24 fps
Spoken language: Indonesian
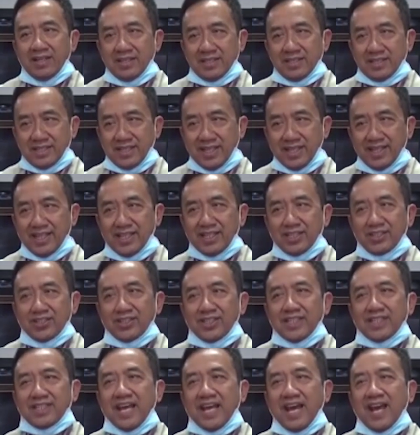sering
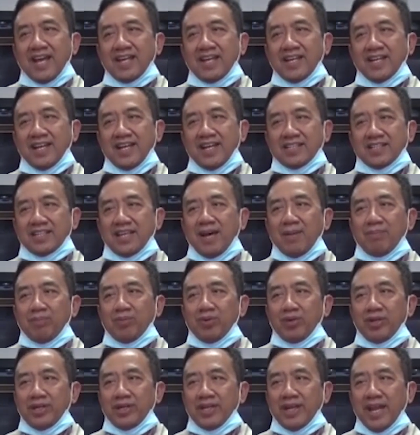cuci tangan dengan
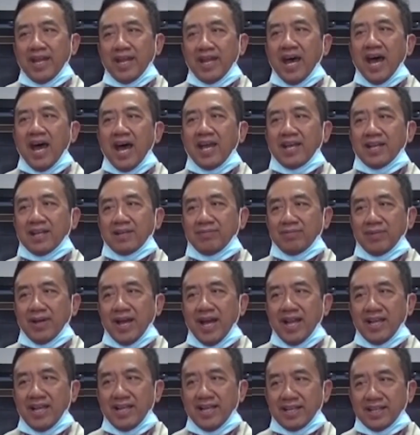sabun dan air
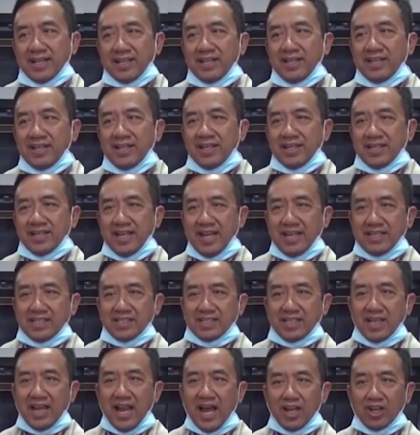mengalir, dan
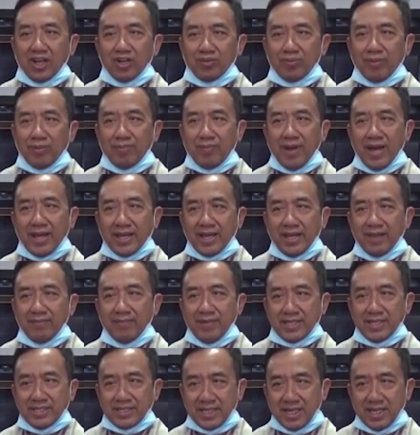selalu memakai
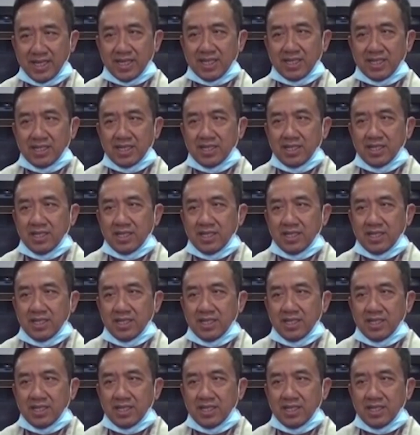masker.